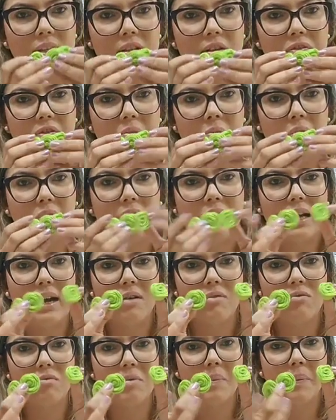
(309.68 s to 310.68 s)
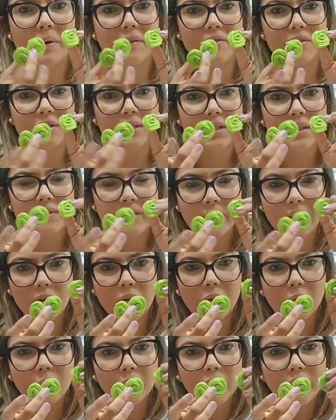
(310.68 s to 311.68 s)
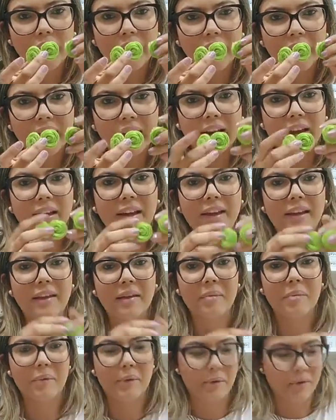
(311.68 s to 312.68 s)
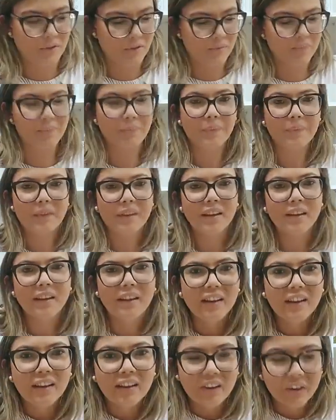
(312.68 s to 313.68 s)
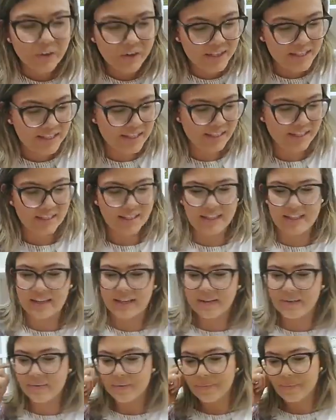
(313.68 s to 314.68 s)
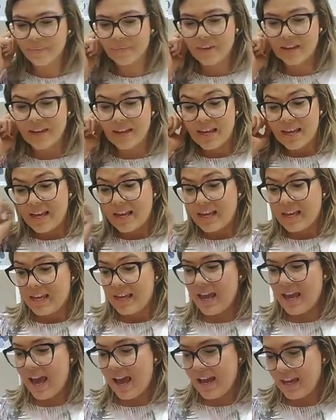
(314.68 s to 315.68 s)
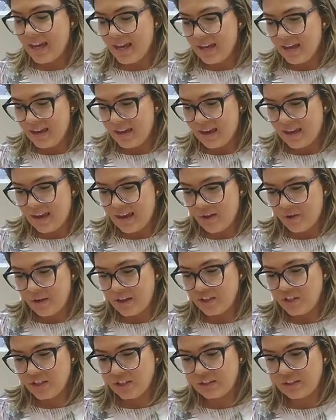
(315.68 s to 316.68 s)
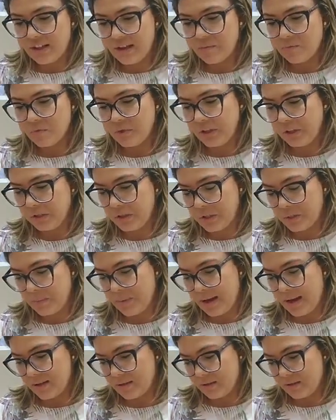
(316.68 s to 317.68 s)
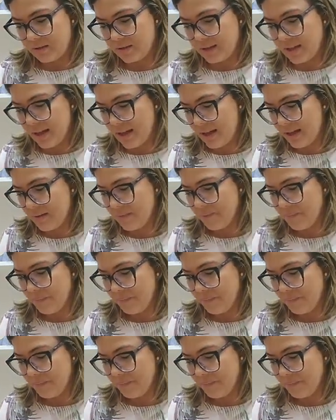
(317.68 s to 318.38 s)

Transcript: só vou montar uma para vocês verem como é. Ai, que bom. Oi, Sandra. E aí, eu adiantei muitos passos, tá?